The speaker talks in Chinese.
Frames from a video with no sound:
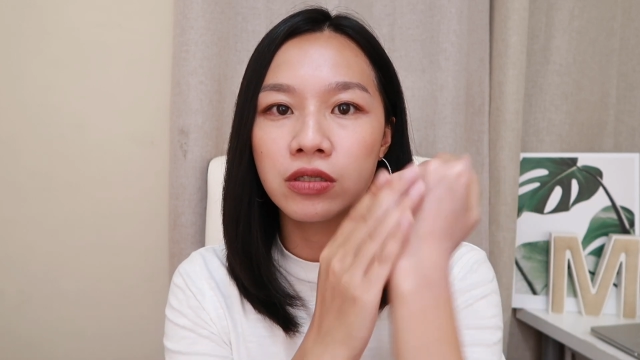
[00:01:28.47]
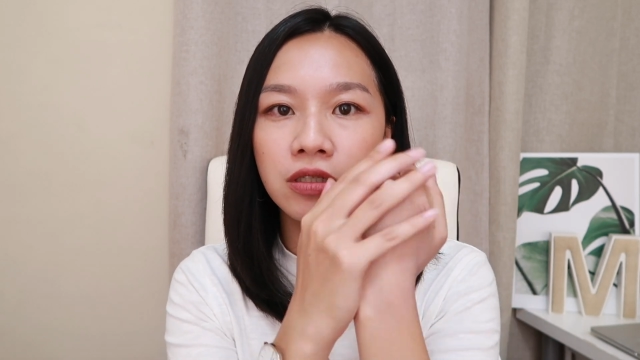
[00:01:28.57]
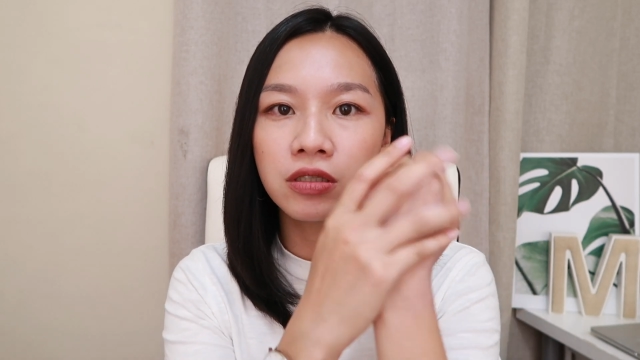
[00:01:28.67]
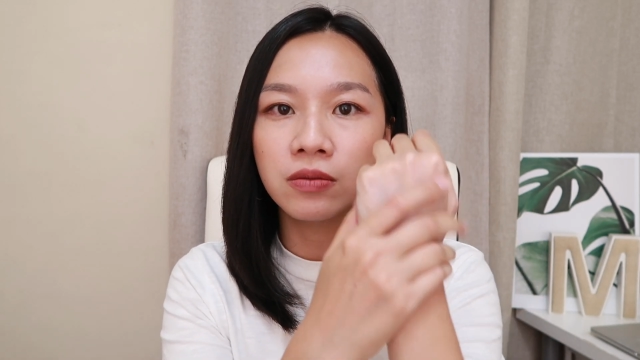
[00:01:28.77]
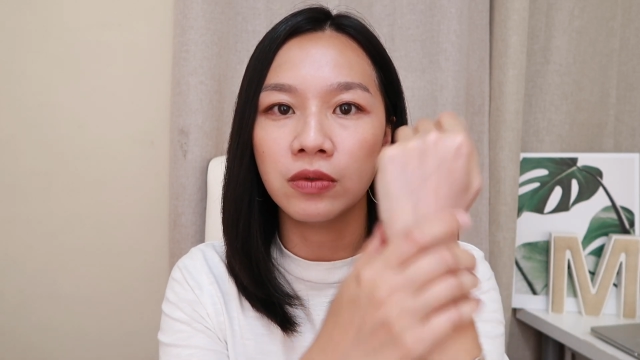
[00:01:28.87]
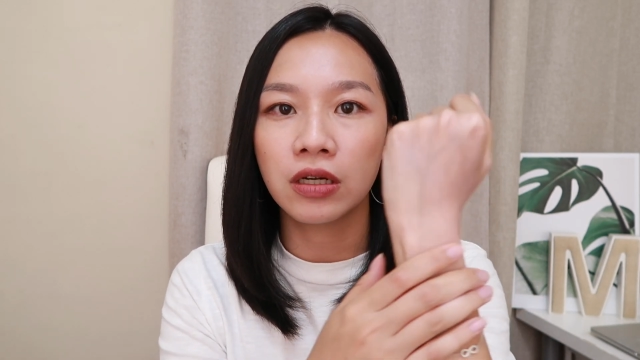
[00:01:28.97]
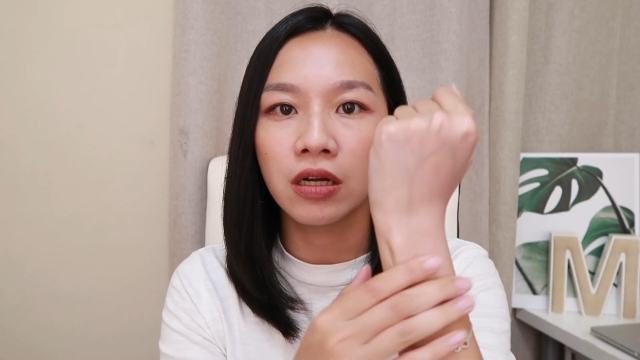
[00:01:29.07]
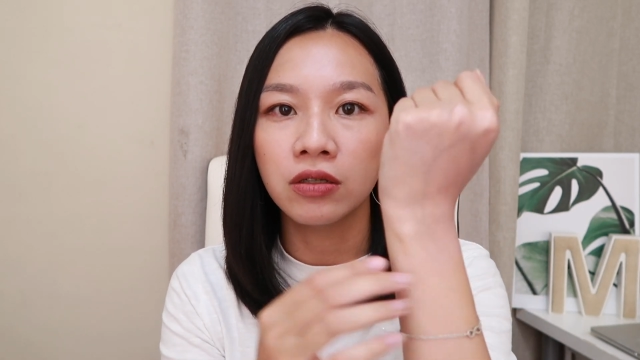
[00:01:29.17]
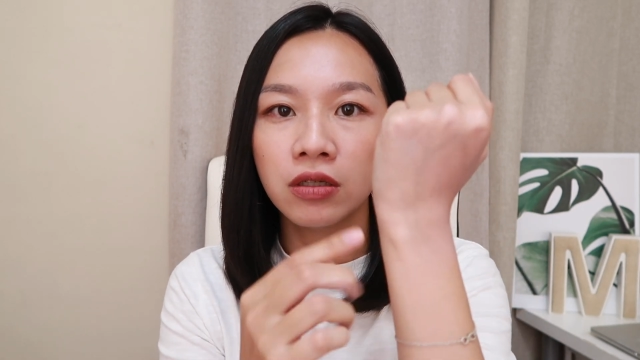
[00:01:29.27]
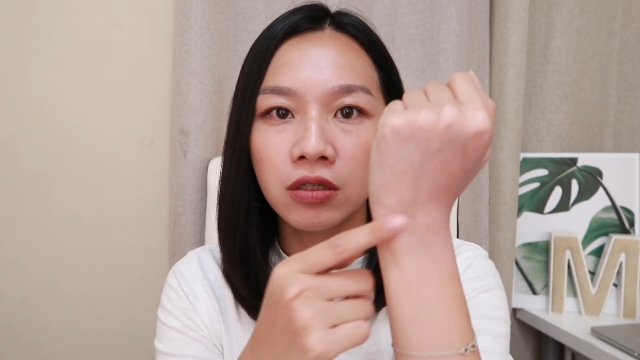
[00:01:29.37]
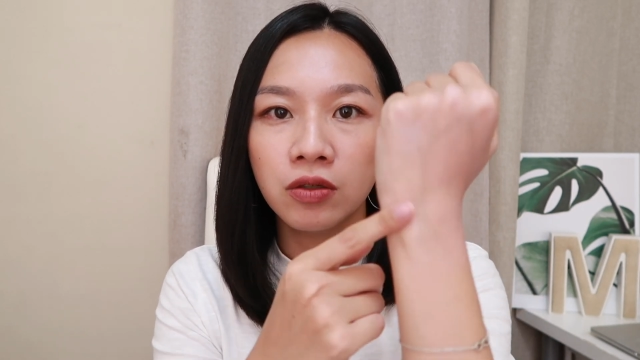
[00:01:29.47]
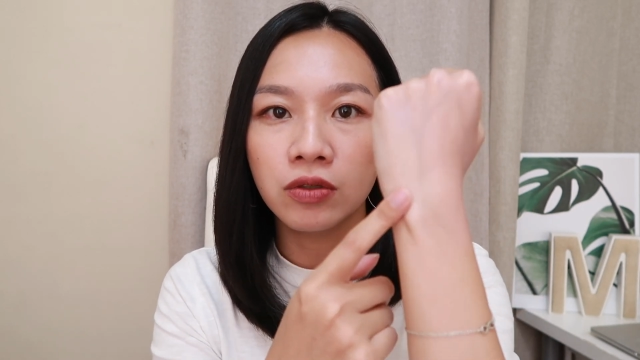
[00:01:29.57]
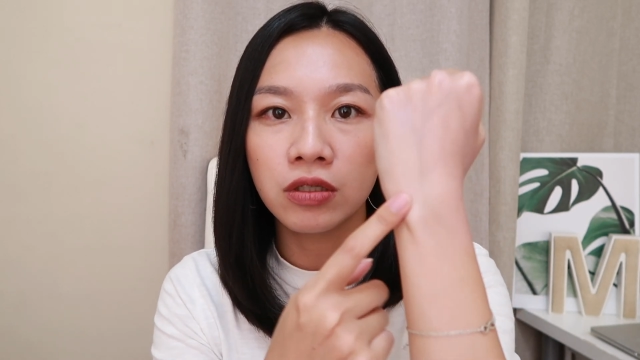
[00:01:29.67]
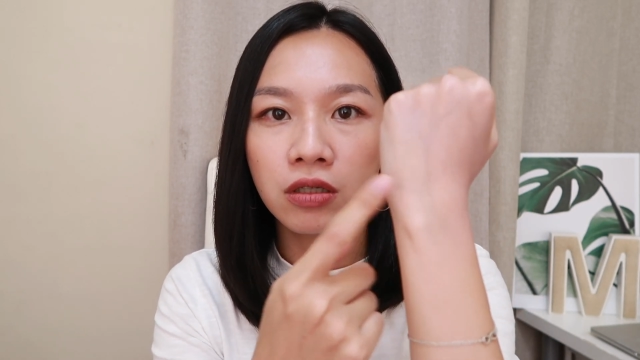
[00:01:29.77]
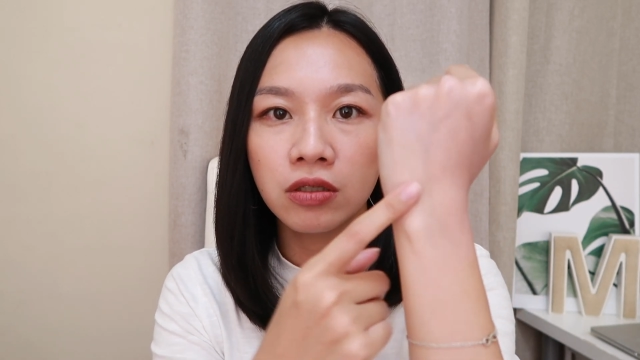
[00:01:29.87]
像是你们看，
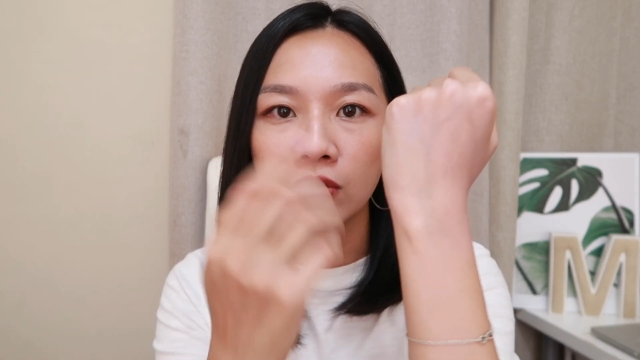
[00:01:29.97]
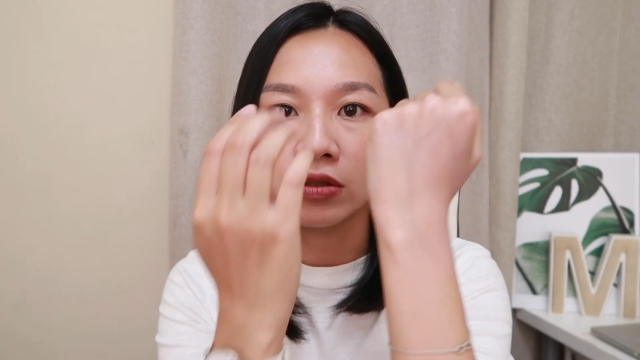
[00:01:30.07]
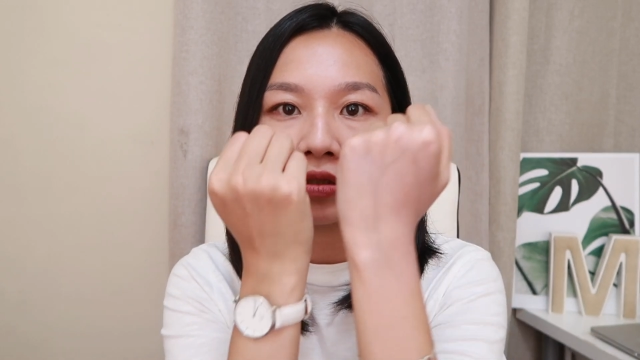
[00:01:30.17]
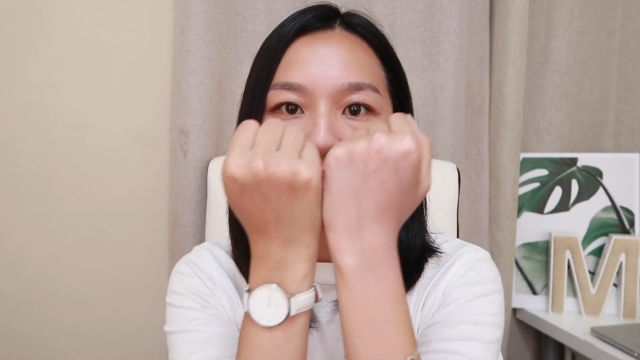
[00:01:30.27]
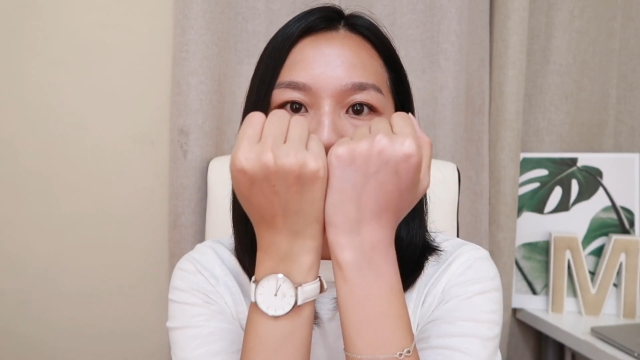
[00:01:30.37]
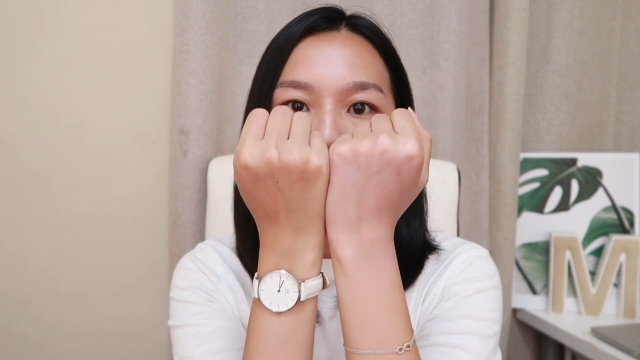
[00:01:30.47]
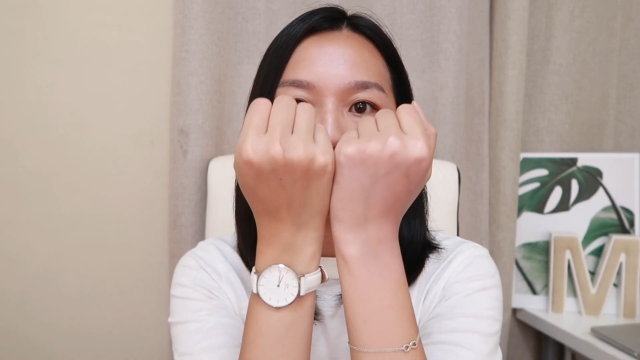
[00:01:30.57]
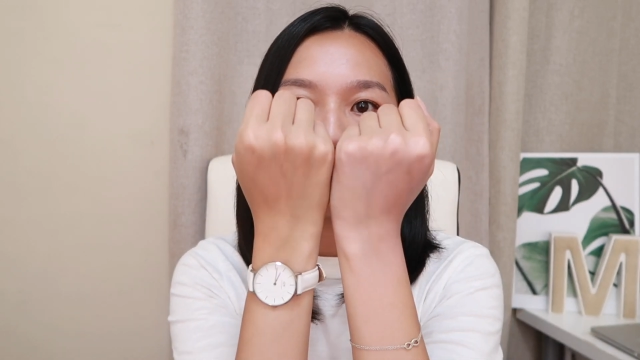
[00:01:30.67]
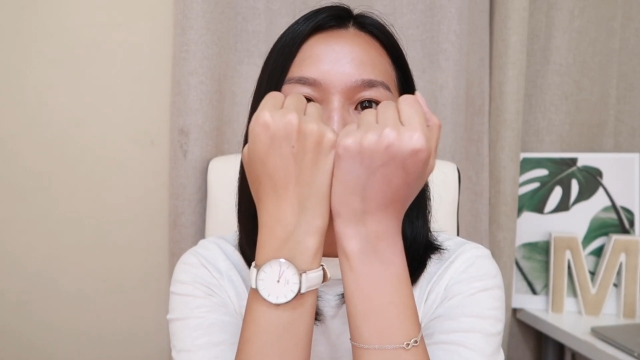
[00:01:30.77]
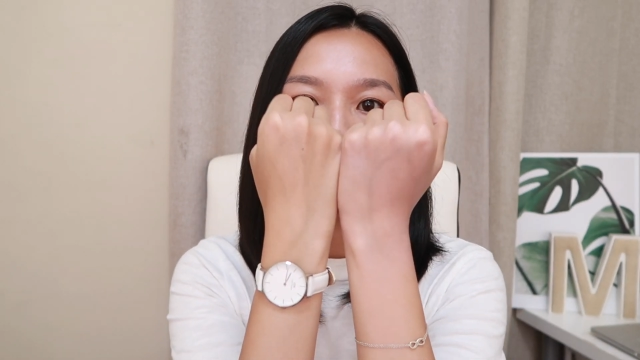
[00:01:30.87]
我现在用完这只手，